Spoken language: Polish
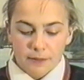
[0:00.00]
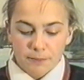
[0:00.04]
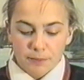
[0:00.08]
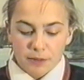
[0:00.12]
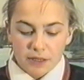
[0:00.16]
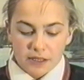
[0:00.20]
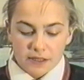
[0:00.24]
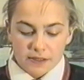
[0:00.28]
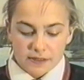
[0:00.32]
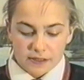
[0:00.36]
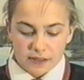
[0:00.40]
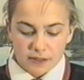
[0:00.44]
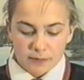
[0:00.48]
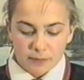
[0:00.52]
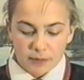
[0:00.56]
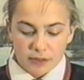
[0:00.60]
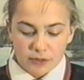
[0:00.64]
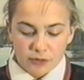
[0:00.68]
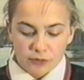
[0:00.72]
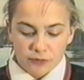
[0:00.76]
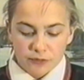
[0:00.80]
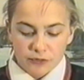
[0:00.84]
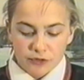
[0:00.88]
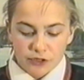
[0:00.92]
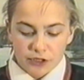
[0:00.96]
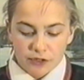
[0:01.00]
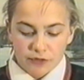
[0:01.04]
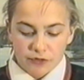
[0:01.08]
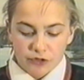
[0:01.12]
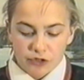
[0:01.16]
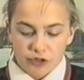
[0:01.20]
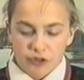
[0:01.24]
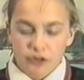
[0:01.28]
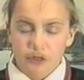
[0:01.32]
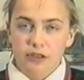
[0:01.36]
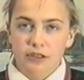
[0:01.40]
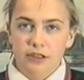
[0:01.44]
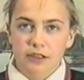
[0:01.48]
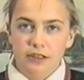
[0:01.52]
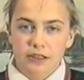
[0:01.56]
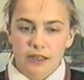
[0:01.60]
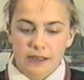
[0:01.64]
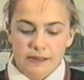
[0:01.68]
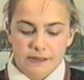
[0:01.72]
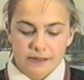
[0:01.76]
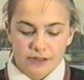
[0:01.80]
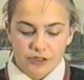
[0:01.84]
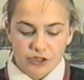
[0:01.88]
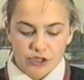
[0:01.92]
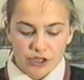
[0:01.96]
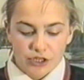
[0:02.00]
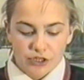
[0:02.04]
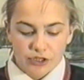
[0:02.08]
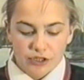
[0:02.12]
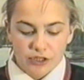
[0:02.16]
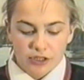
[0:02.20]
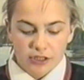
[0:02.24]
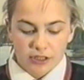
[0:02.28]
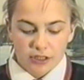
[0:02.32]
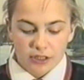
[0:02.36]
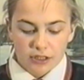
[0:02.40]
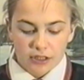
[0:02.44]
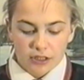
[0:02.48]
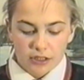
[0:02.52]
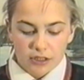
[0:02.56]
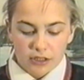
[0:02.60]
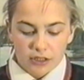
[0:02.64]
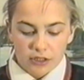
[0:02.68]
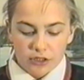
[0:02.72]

na 500 metrów dziewcząt klas trzecich,